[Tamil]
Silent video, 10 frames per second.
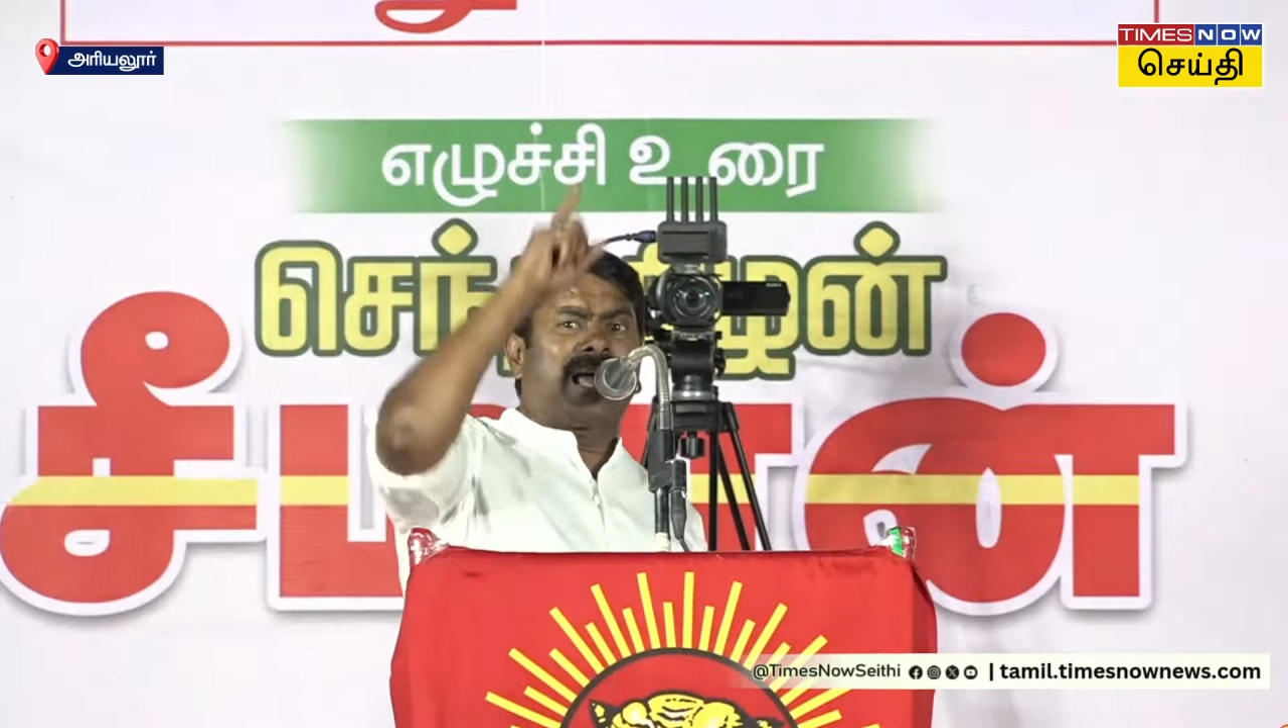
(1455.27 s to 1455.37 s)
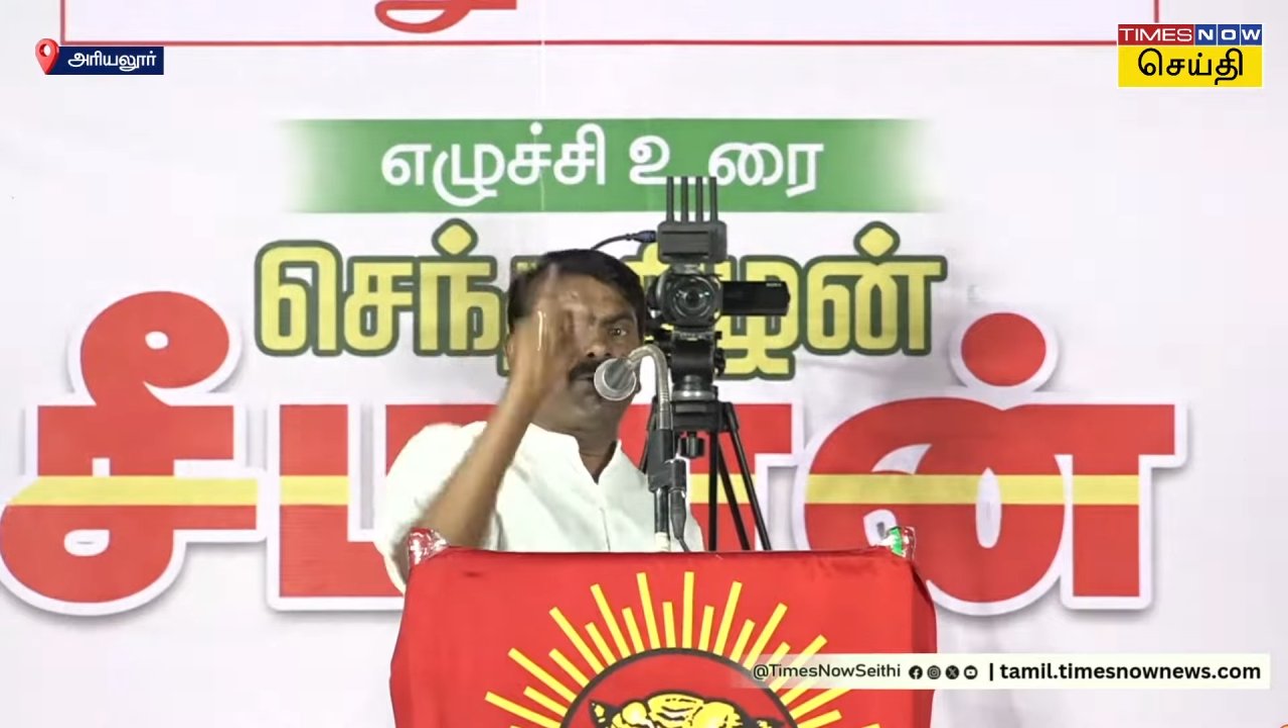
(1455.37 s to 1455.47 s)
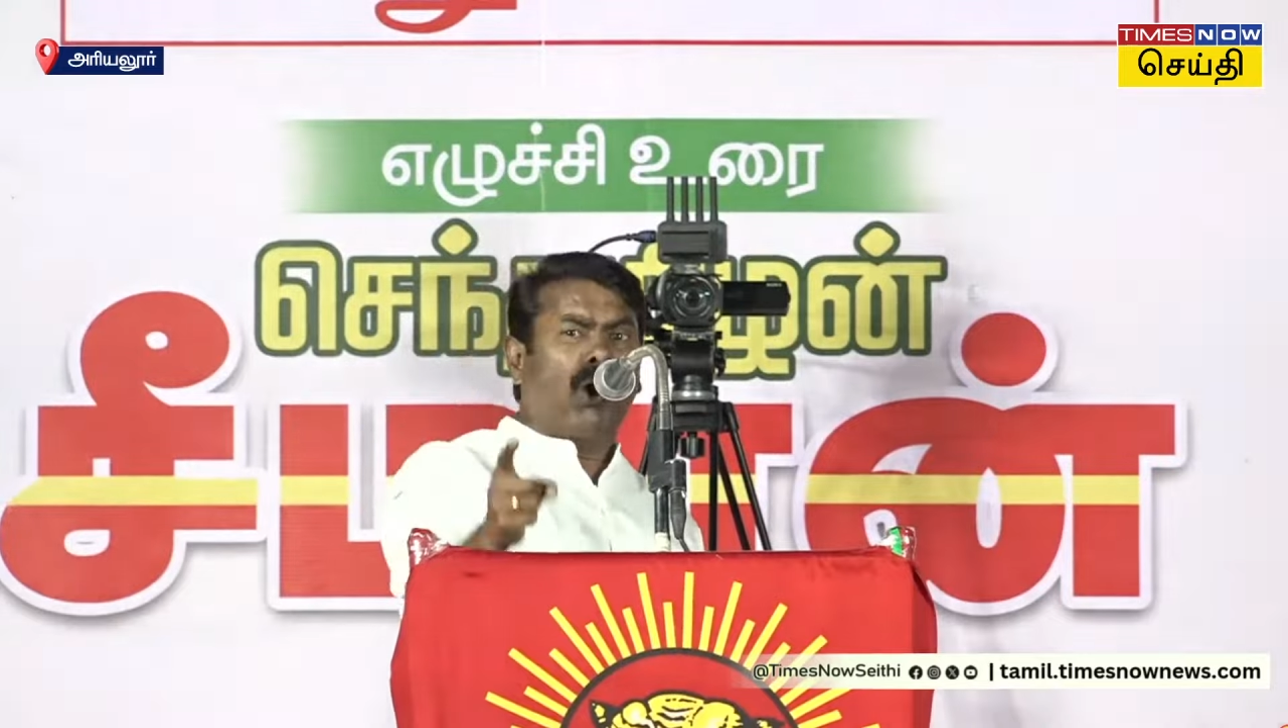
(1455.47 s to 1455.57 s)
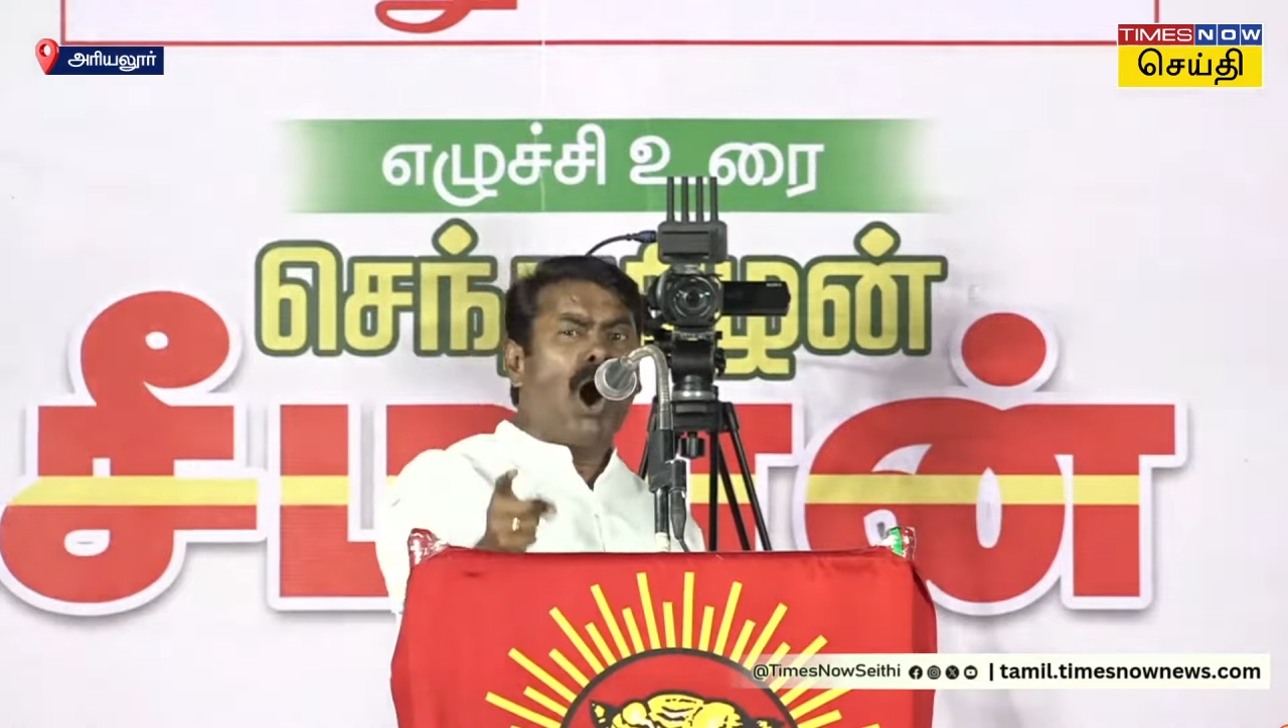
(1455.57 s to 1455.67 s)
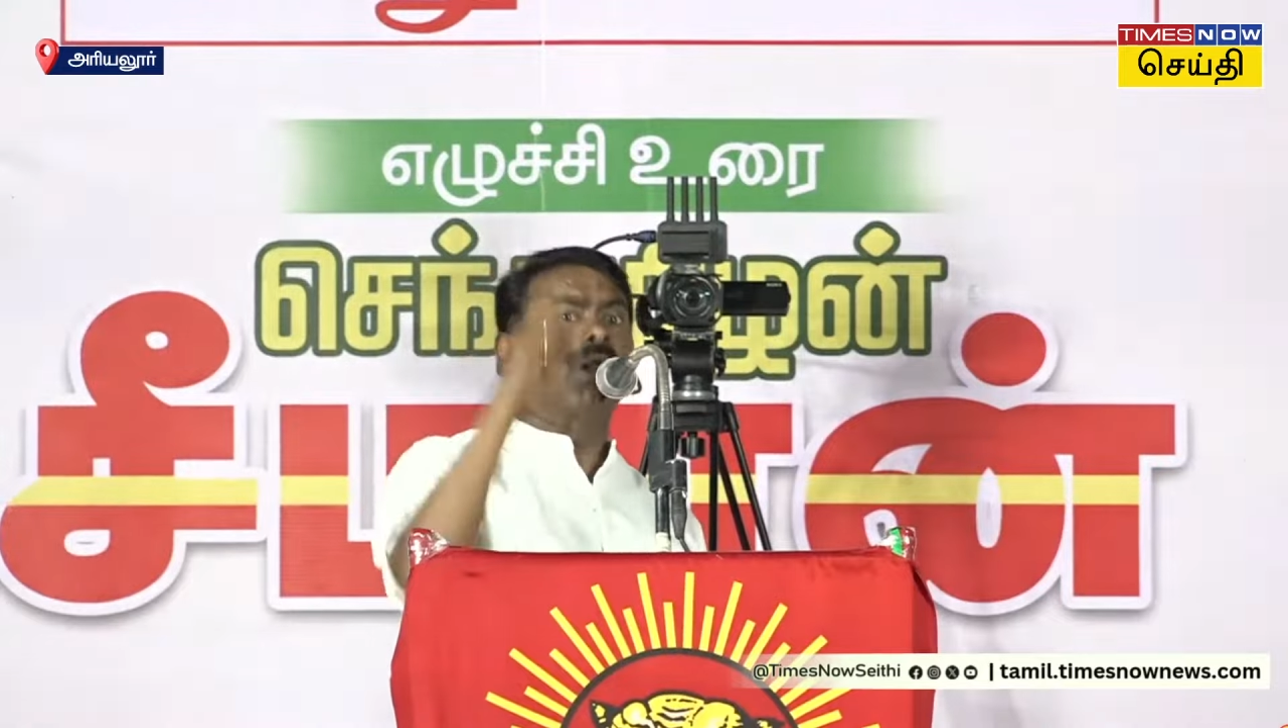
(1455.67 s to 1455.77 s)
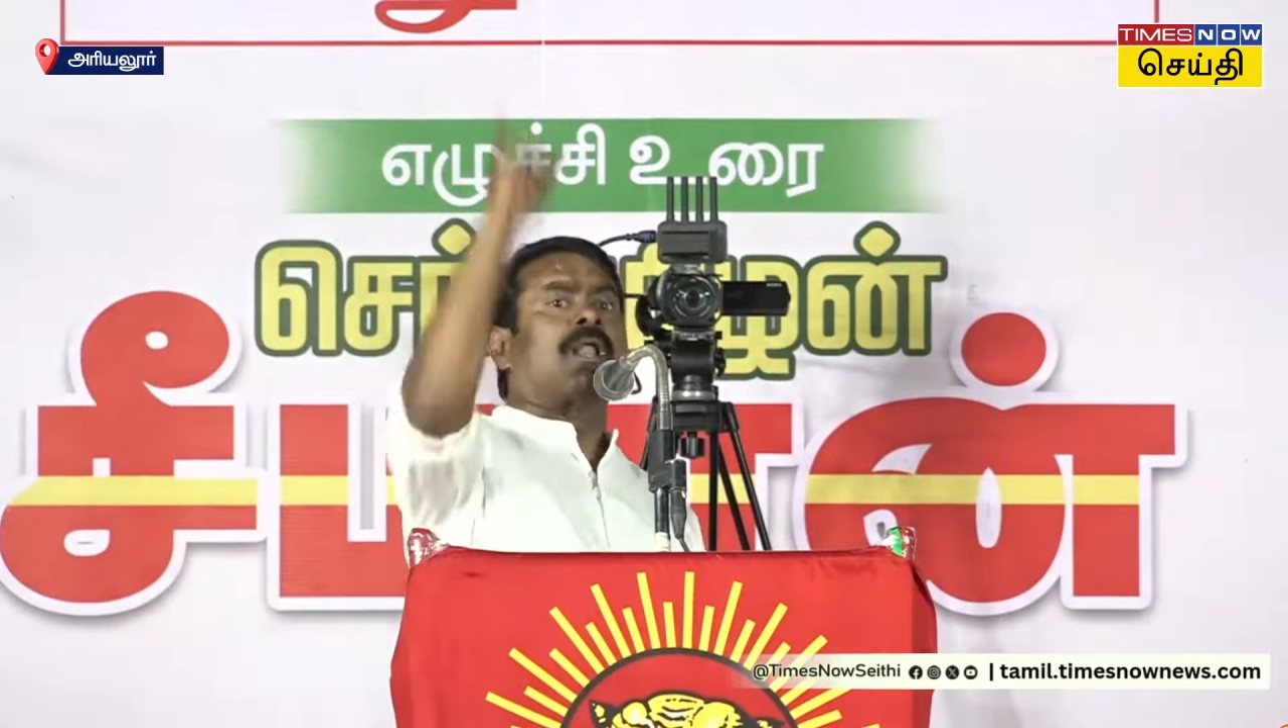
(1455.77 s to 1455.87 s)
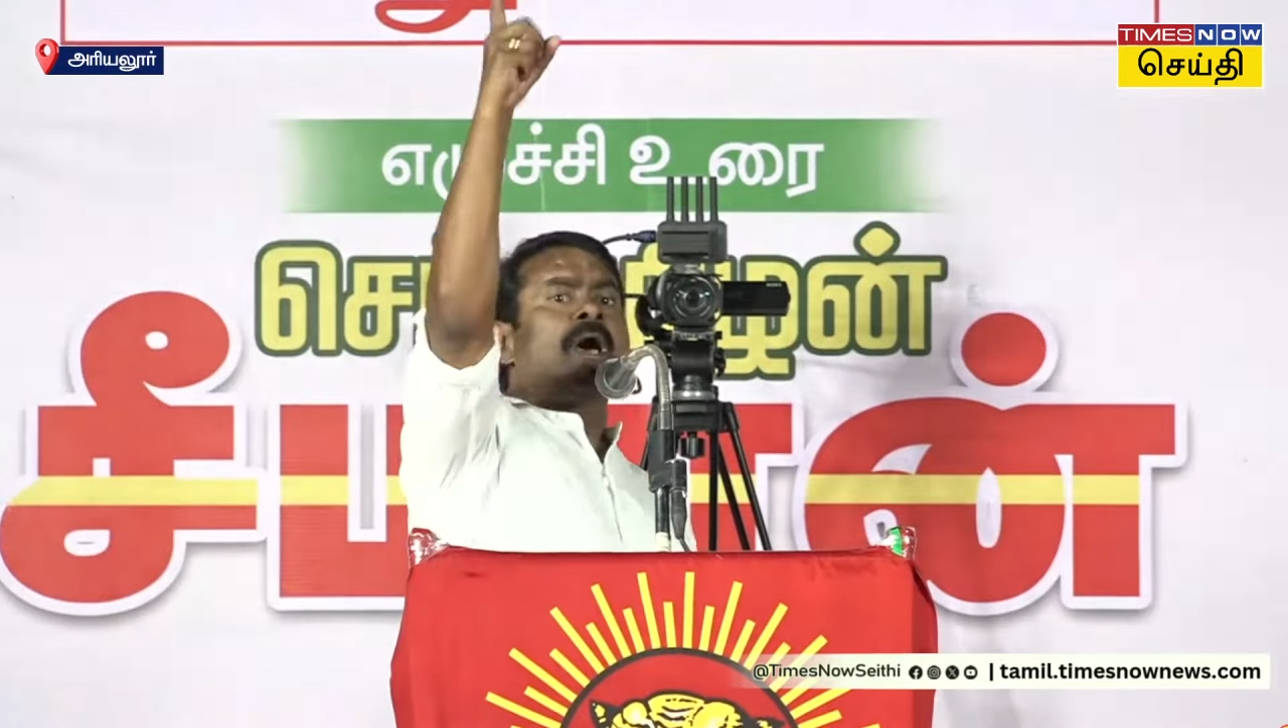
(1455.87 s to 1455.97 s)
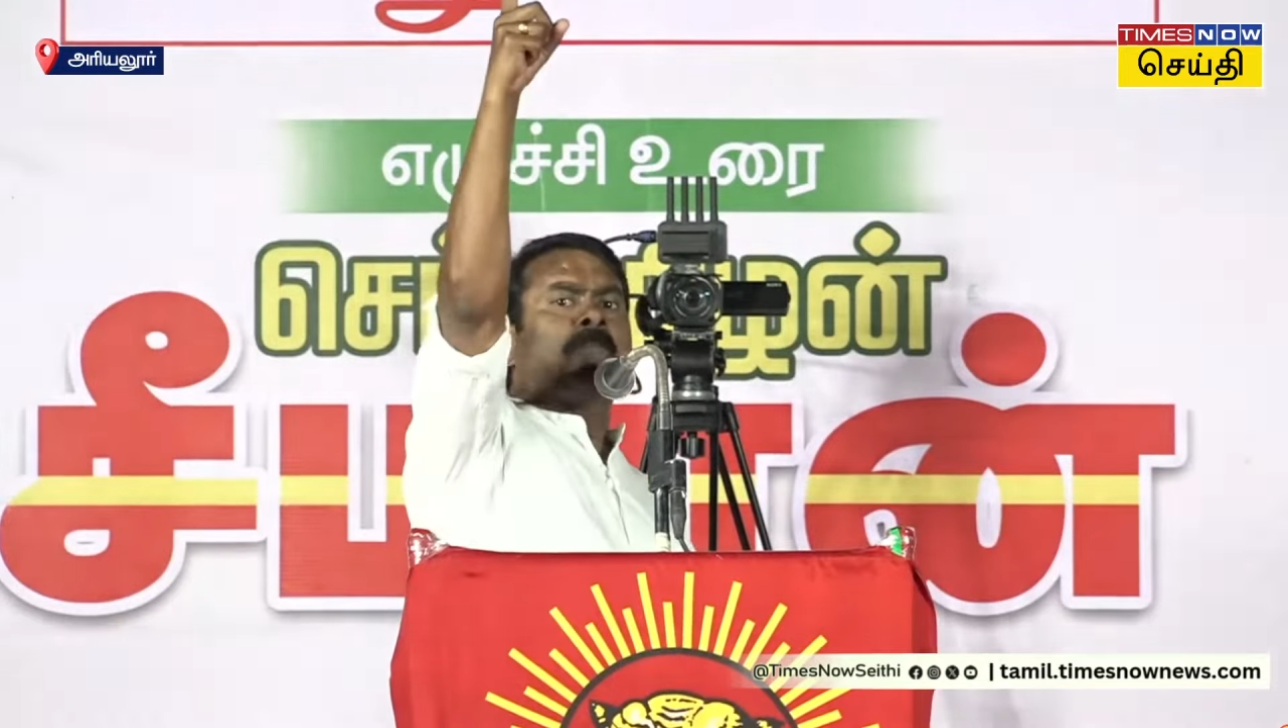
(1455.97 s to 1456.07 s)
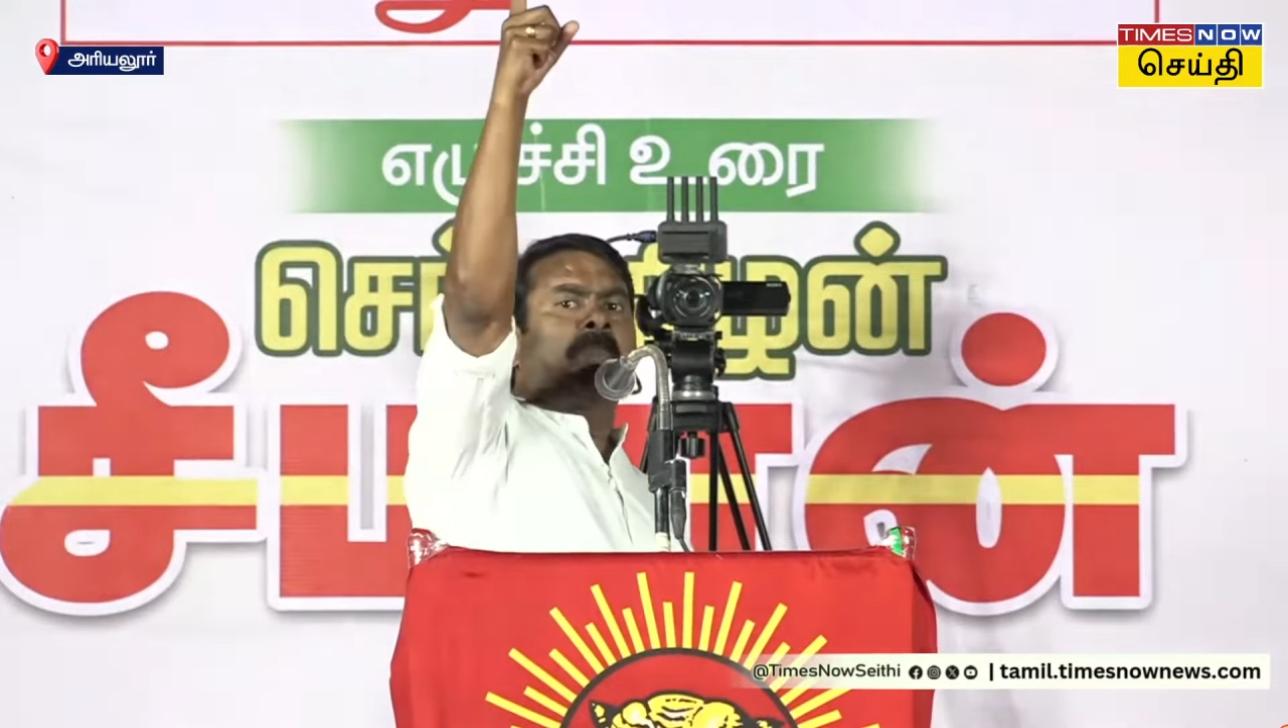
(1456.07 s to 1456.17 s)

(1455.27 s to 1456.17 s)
அளவுகோல்